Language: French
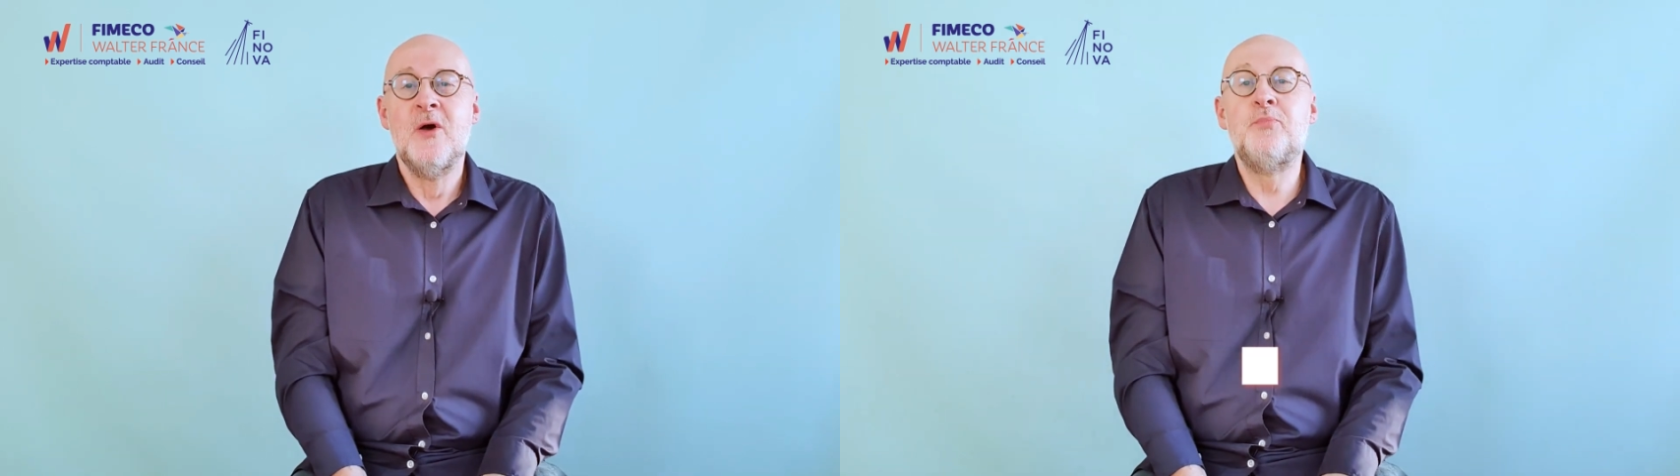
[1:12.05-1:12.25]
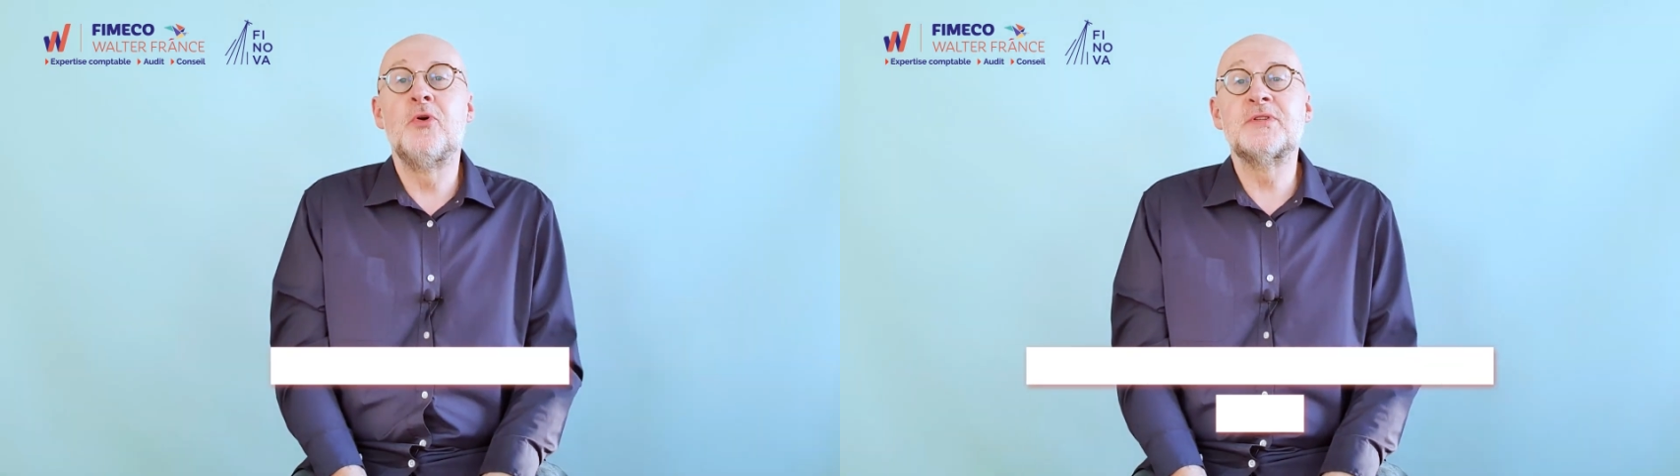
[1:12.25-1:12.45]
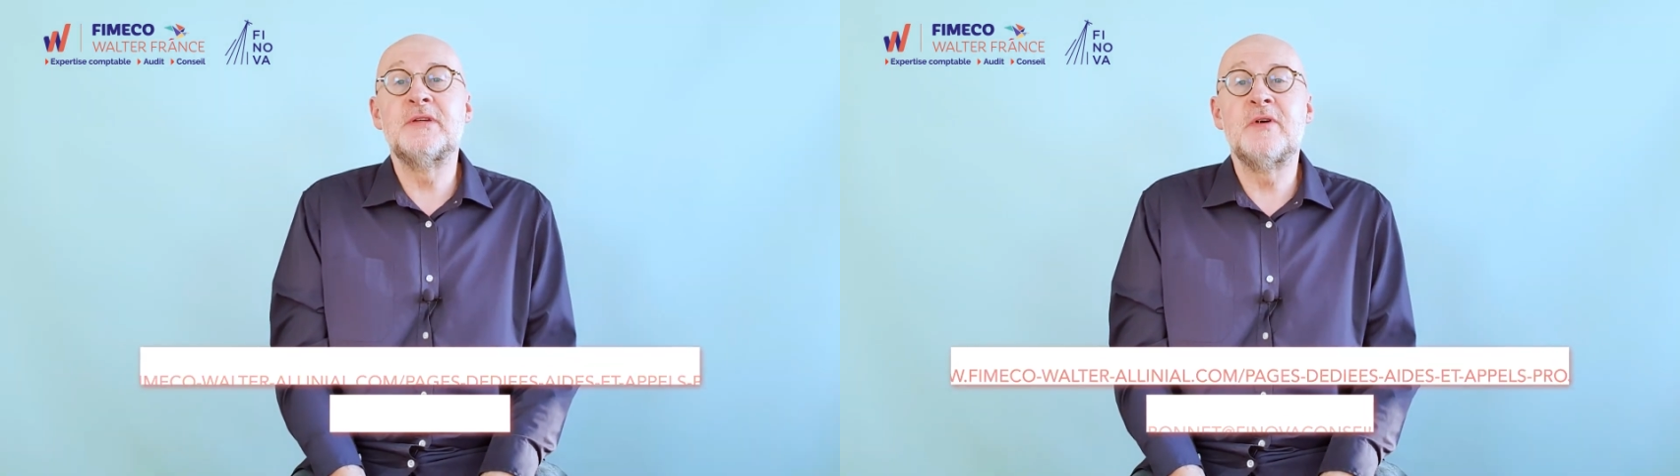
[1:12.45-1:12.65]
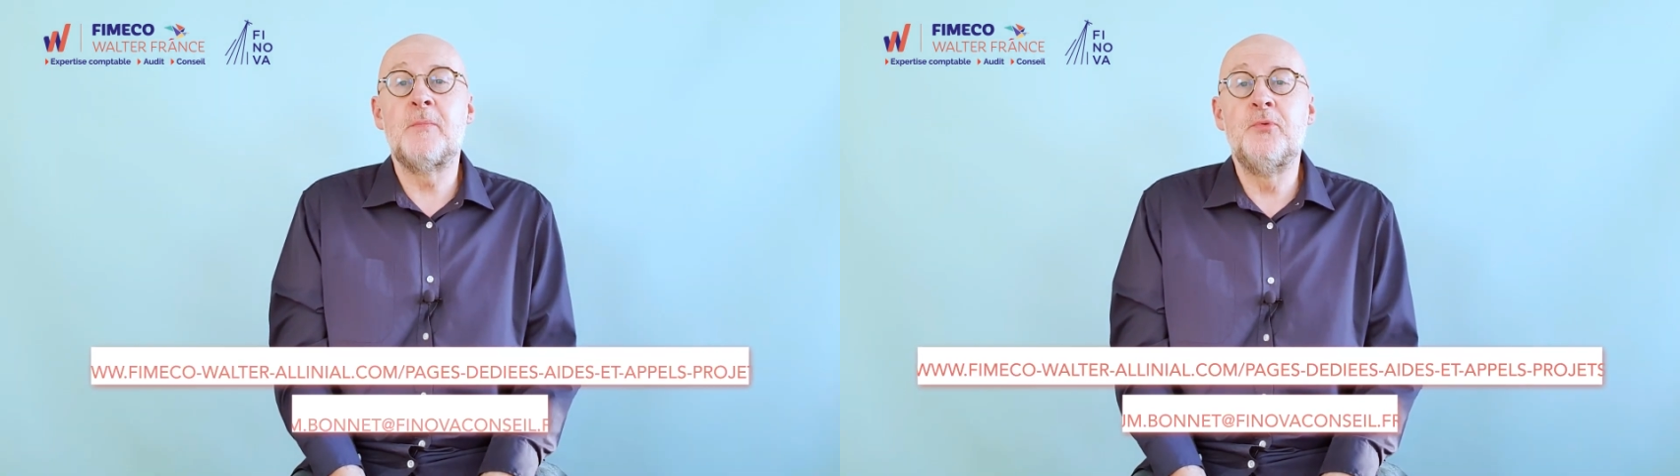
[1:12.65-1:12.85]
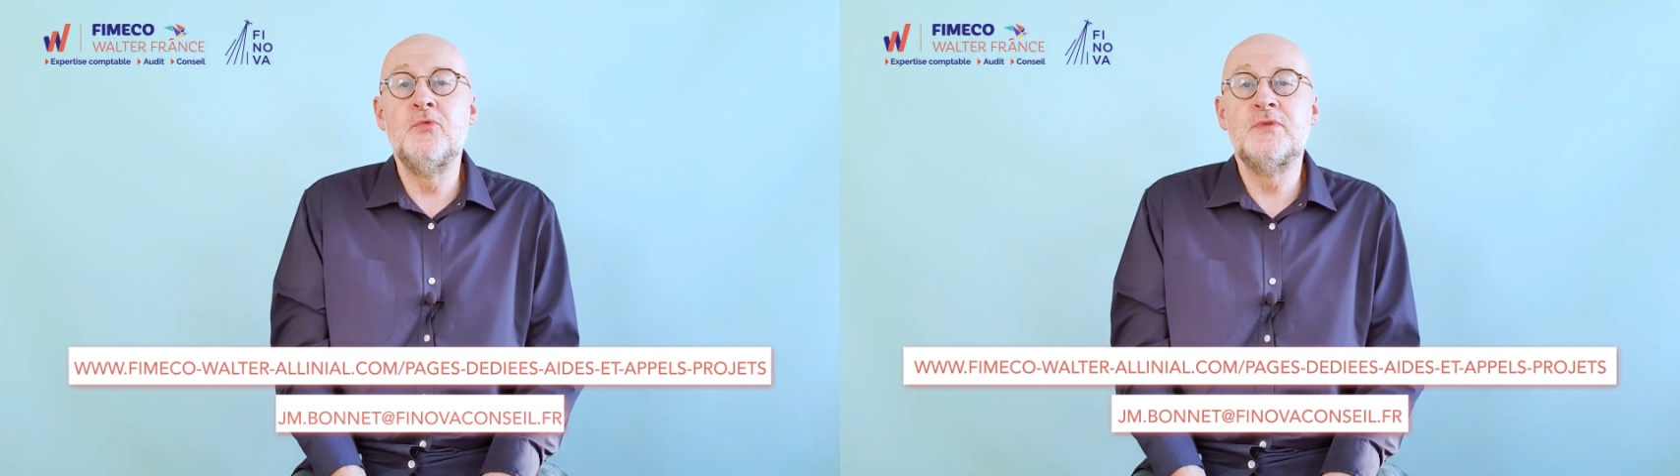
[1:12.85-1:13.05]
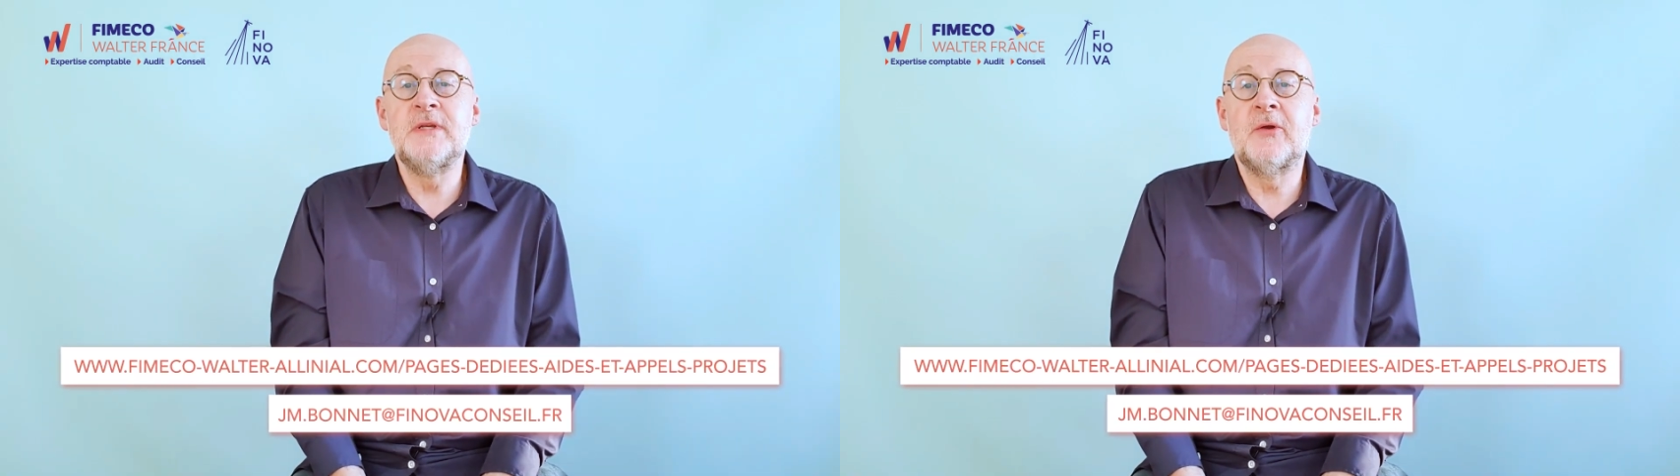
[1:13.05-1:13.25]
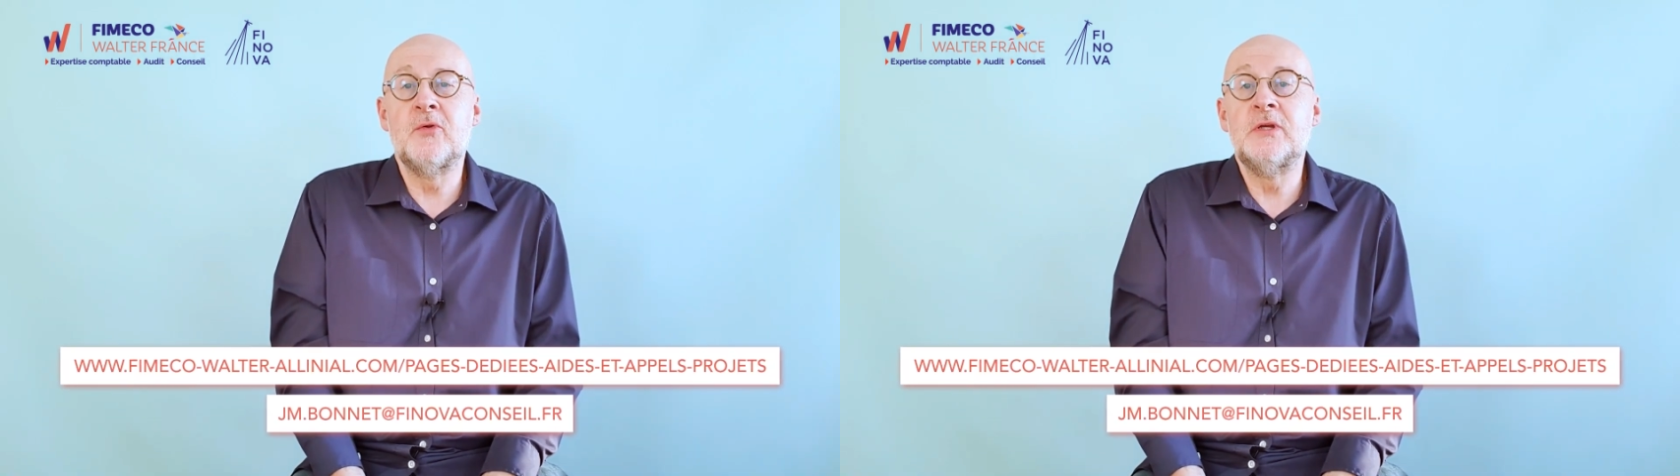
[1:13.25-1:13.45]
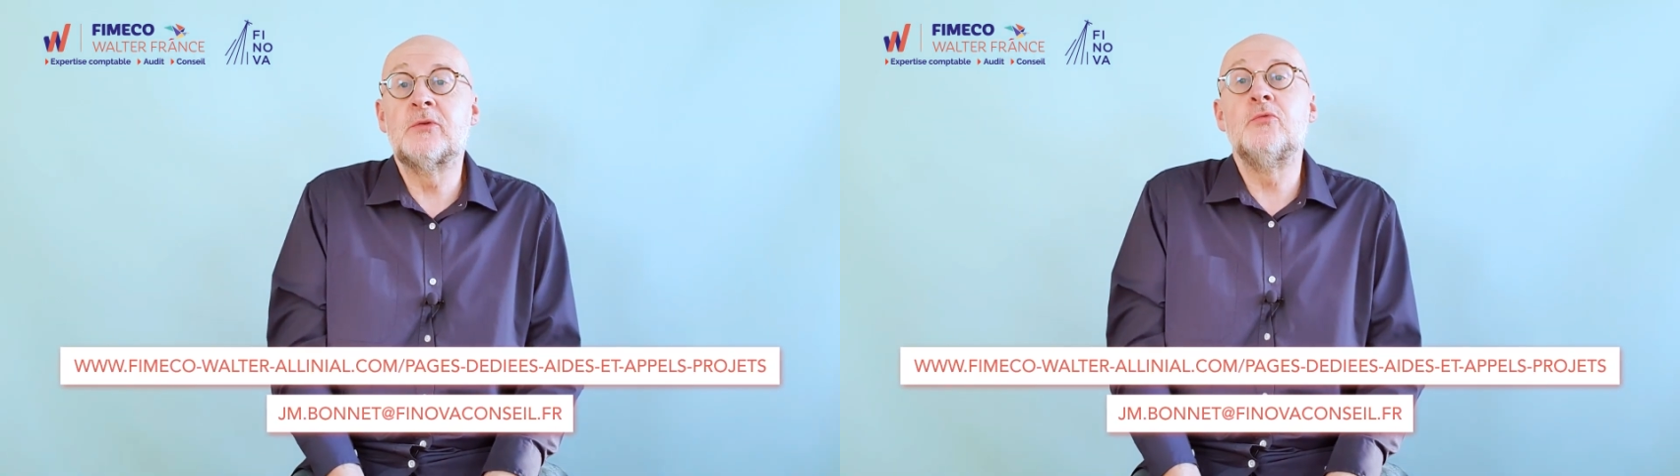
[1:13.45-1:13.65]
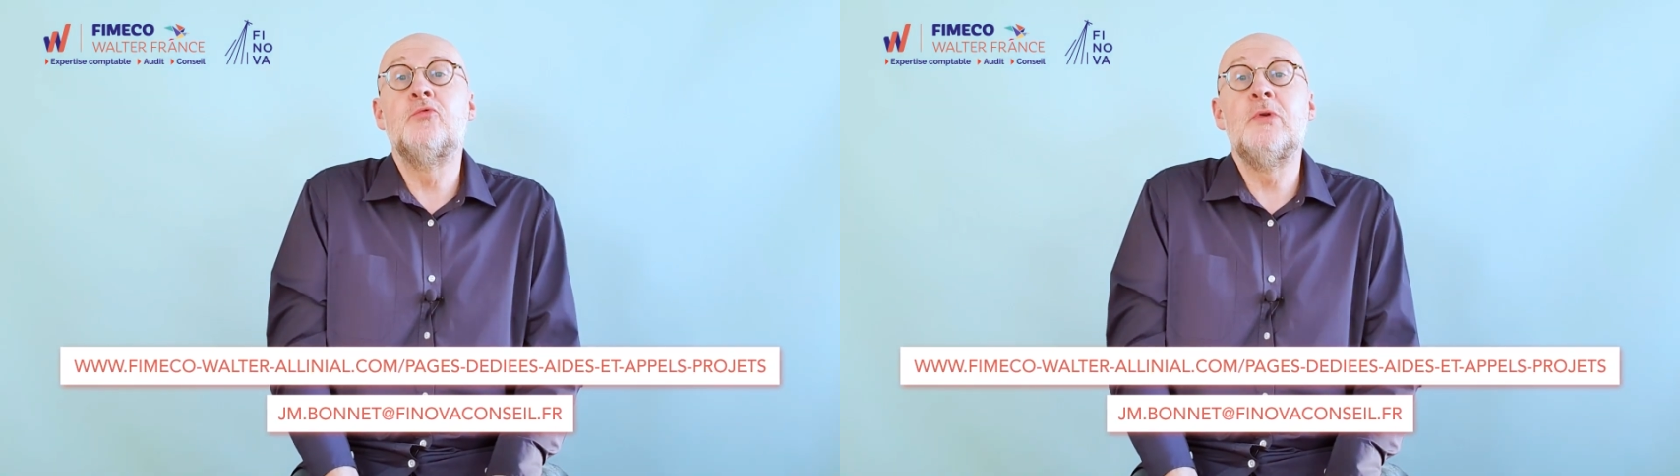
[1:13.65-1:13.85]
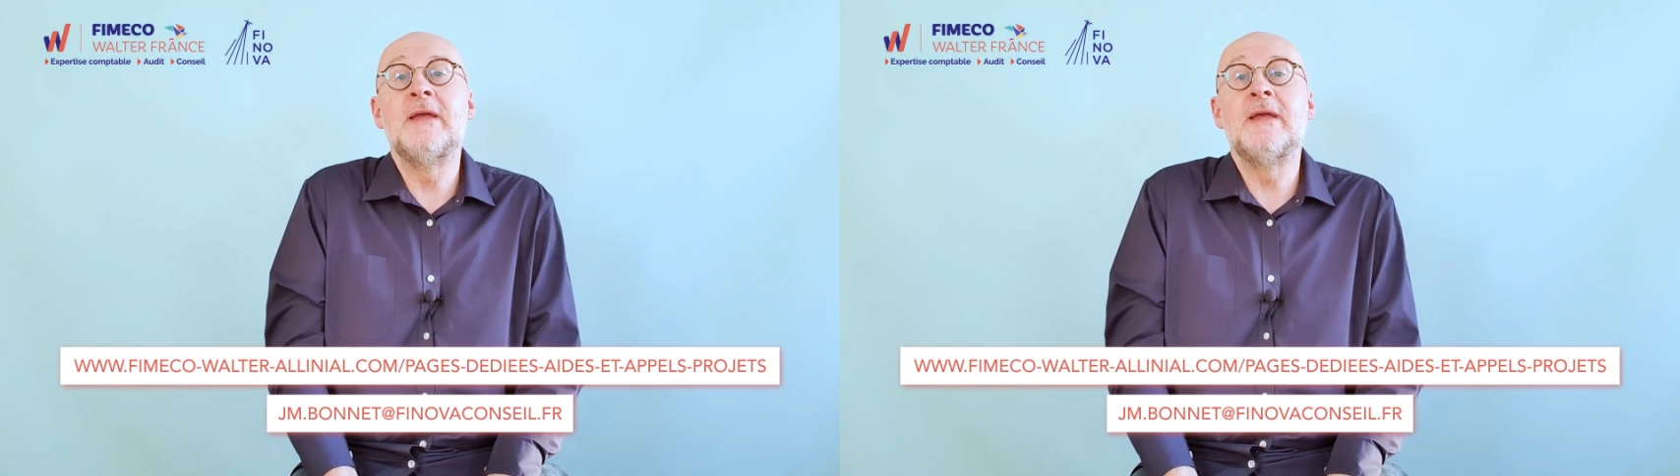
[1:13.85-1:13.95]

Pour en savoir plus et connaître tous